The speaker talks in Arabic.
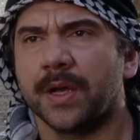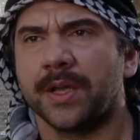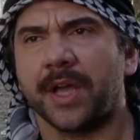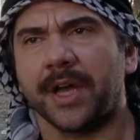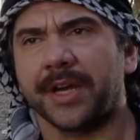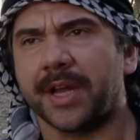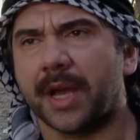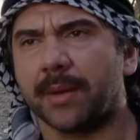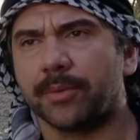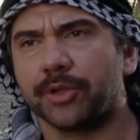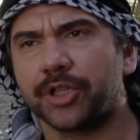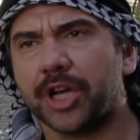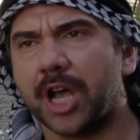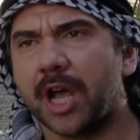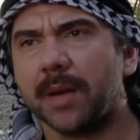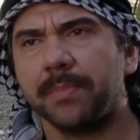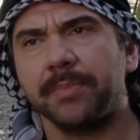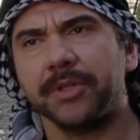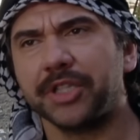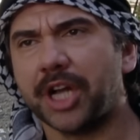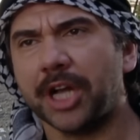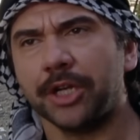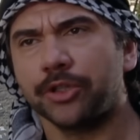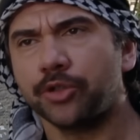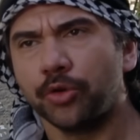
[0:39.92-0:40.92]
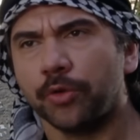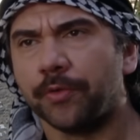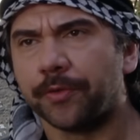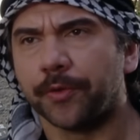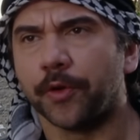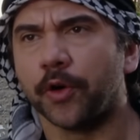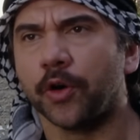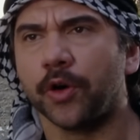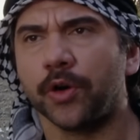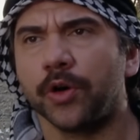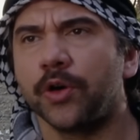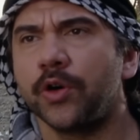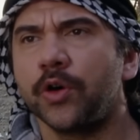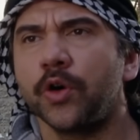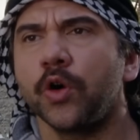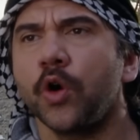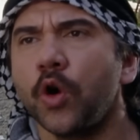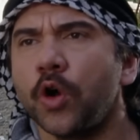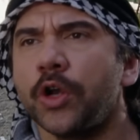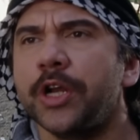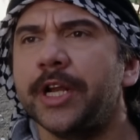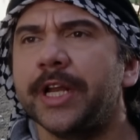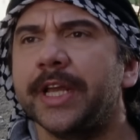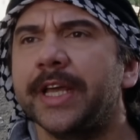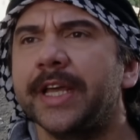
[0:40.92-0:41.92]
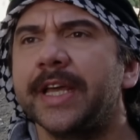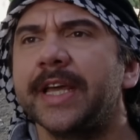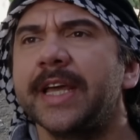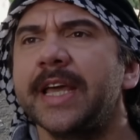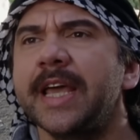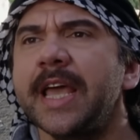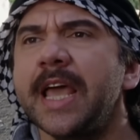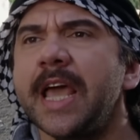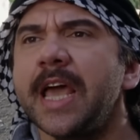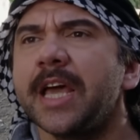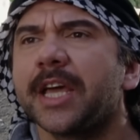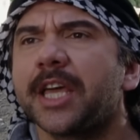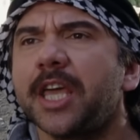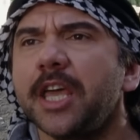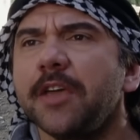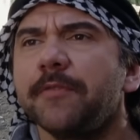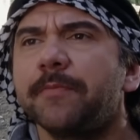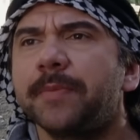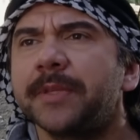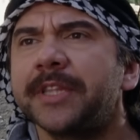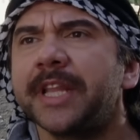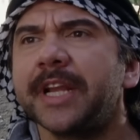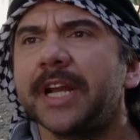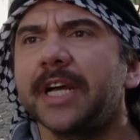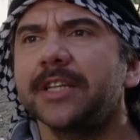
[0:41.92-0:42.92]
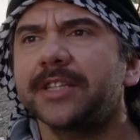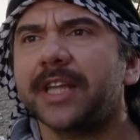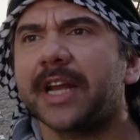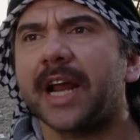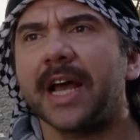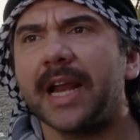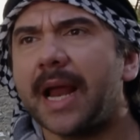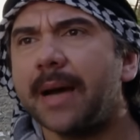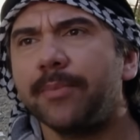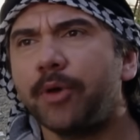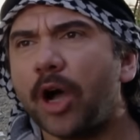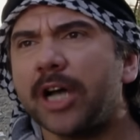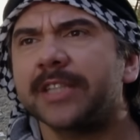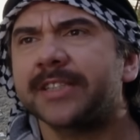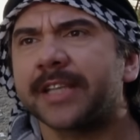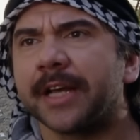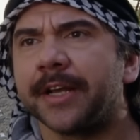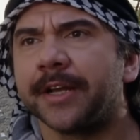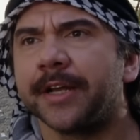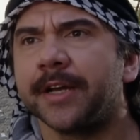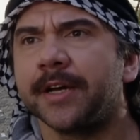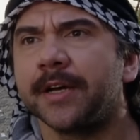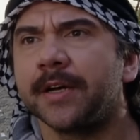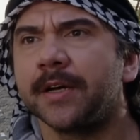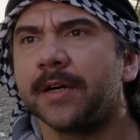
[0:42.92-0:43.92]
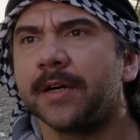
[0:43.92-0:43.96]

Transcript: يعني ابو شهاب مش حنشوفه قل لي كيف بدنا نعثر على ابو حسن